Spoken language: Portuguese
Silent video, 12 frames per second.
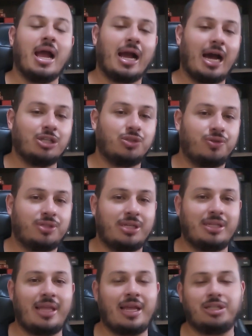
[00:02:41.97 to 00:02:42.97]
Caso você
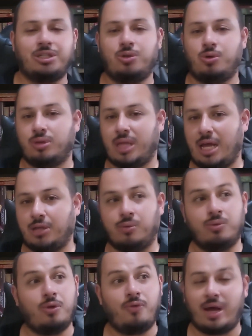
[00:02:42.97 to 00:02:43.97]
tenha tido contato,
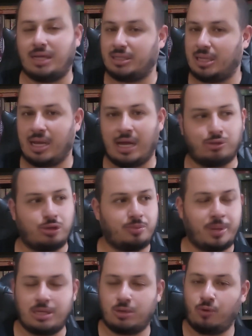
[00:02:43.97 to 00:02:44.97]
não vai estragar a sua
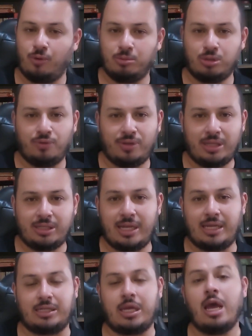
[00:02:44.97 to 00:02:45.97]
experiência com o filme de
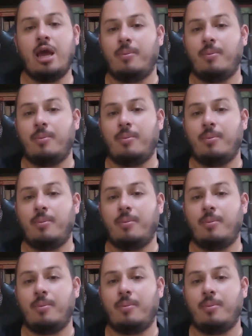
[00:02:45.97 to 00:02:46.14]
96.